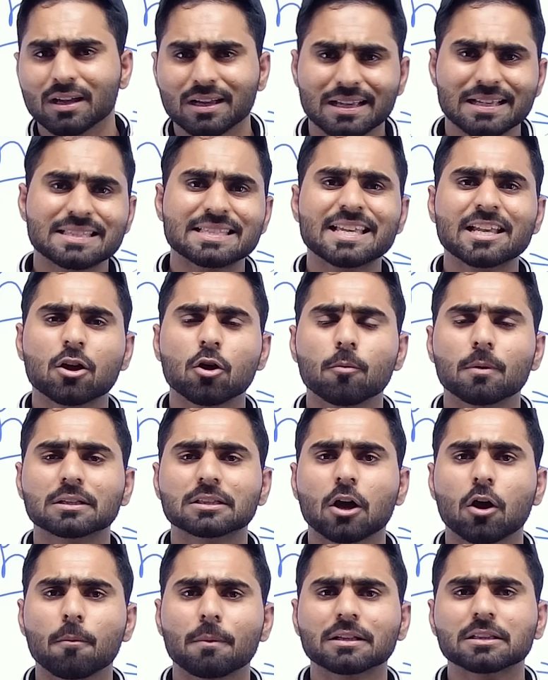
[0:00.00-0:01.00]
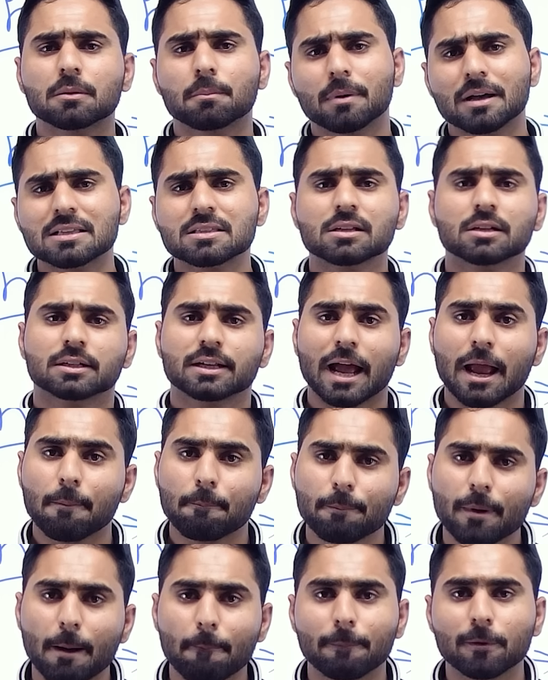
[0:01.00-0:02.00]
किसी को बताओ मत बस टाइम
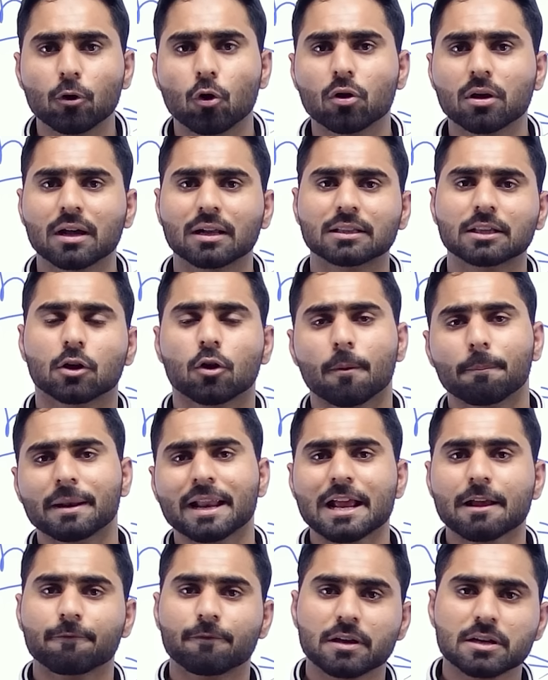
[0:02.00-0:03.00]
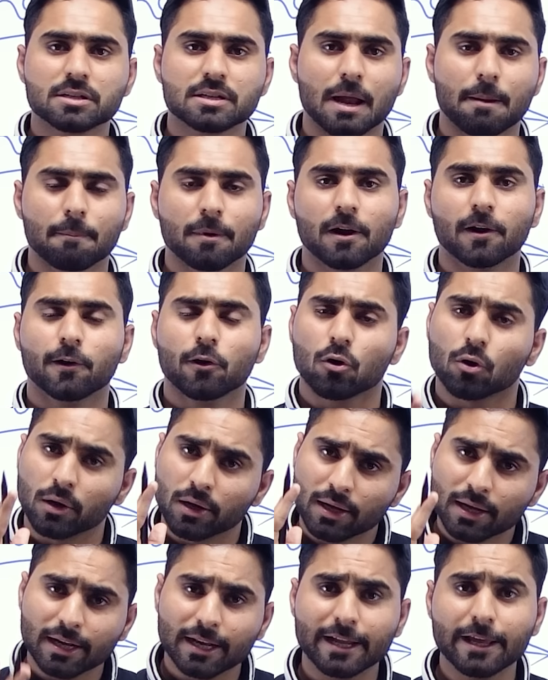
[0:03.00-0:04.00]
पे अपलोड करते रहो अपना एक फिक्स टाइम कर लो
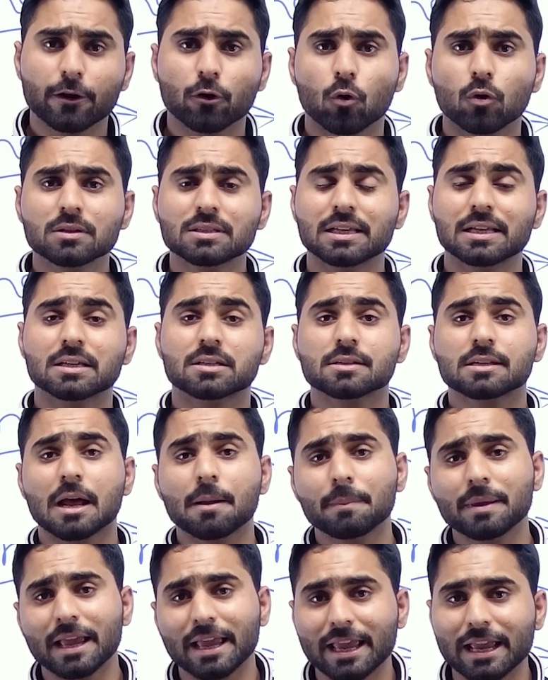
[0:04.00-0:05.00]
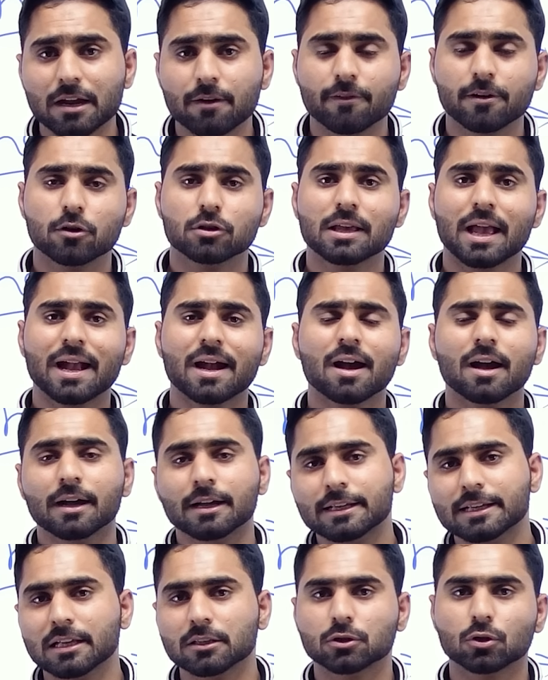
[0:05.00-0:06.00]
कि रोज इस टाइम ये एक वीडियो जाएगा
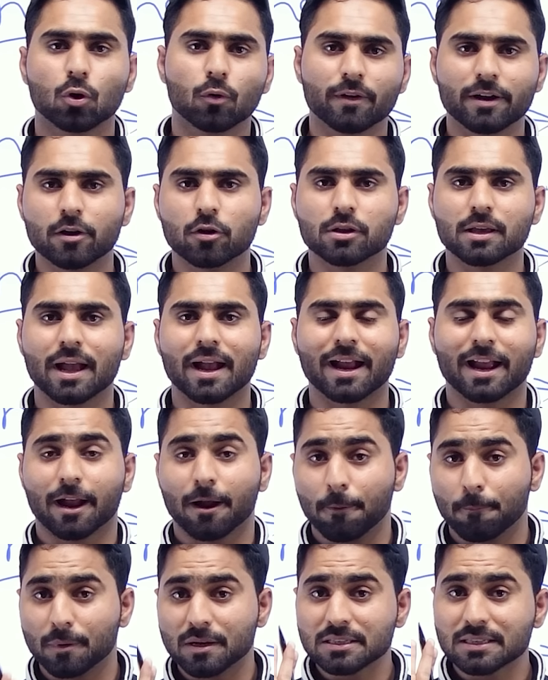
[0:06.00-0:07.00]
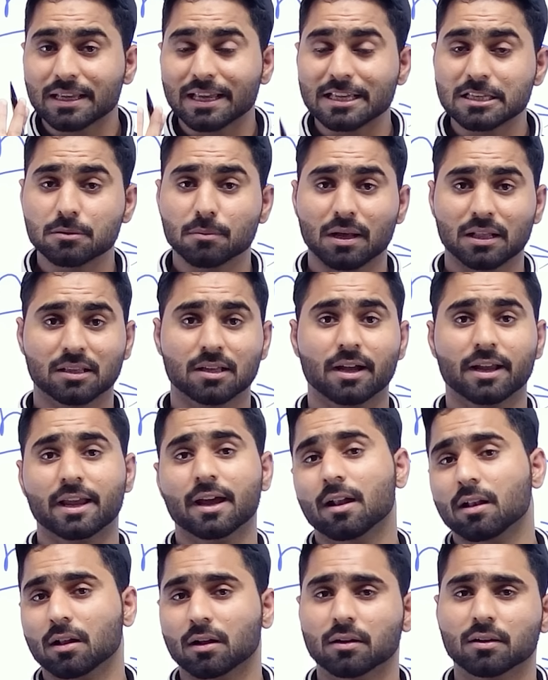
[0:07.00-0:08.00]
या दो वीडियो जाएंगे बस इस बात का
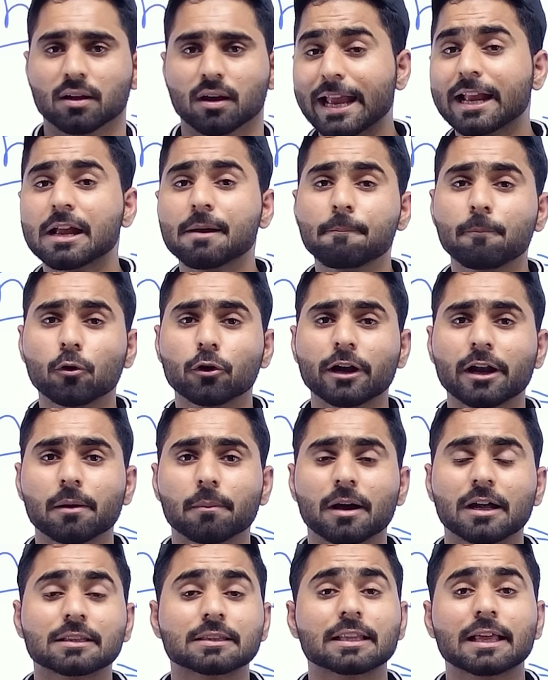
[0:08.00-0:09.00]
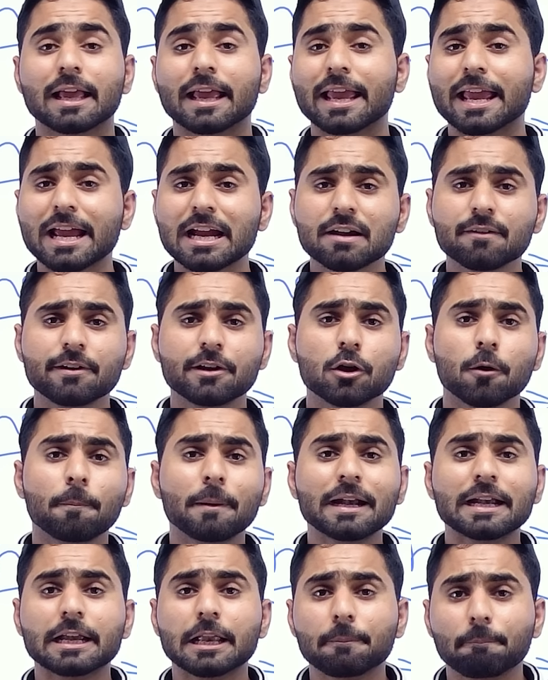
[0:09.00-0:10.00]
ख्याल रखना एक इंपॉर्टेंट बात एक वीडियो
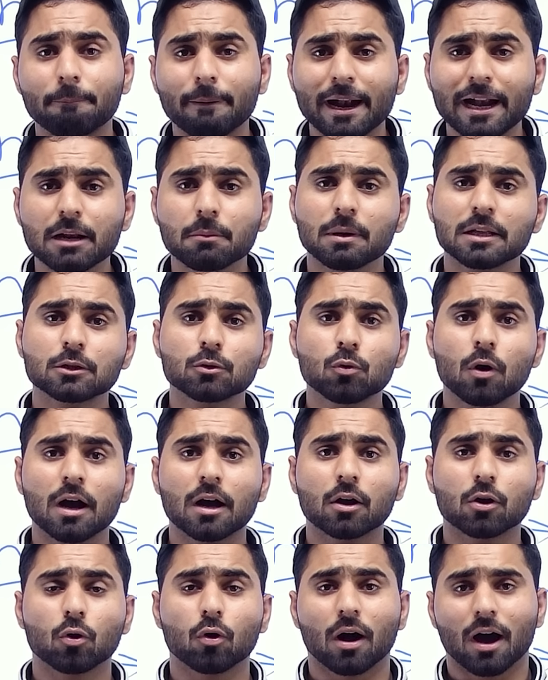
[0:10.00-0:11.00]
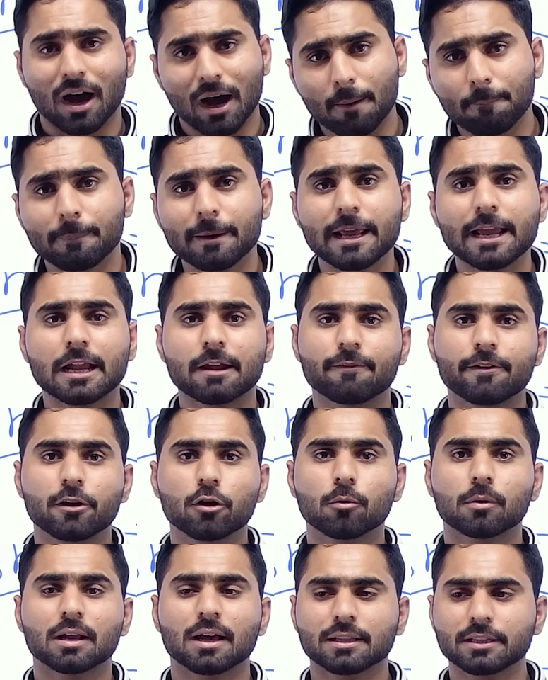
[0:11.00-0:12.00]
पे डिपेंड मत हुआ करो आपने एक
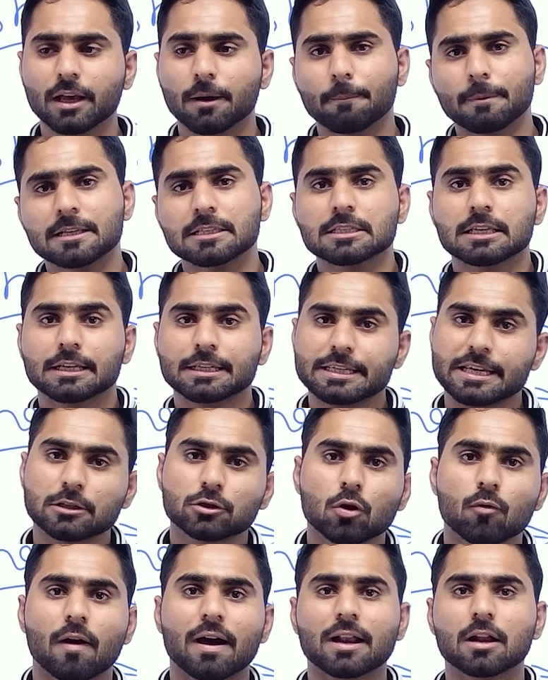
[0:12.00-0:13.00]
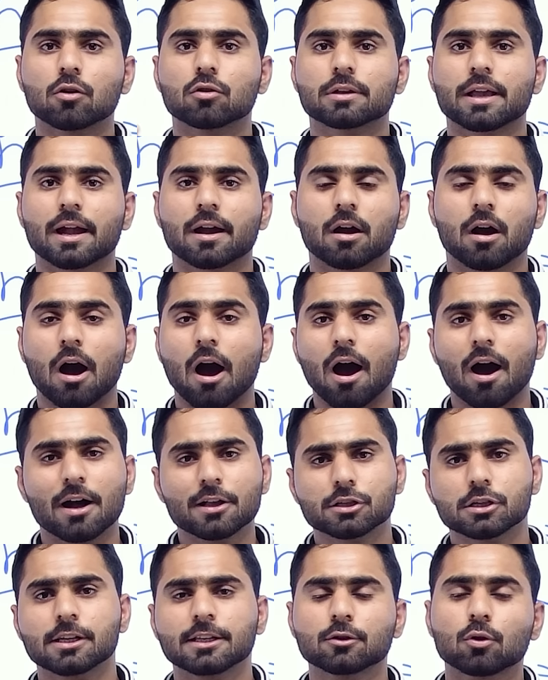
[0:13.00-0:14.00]
वीडियो बना दिया बस ये तो वायरल हो जाएगा
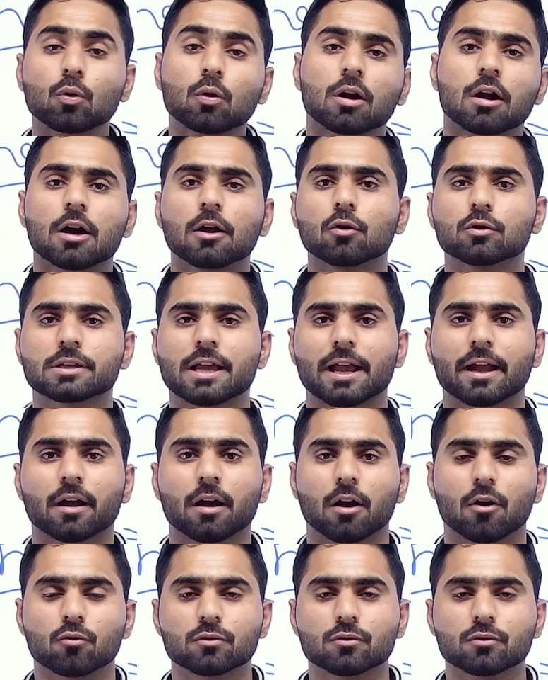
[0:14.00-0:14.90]
आज नहीं तो कल हो जाएगा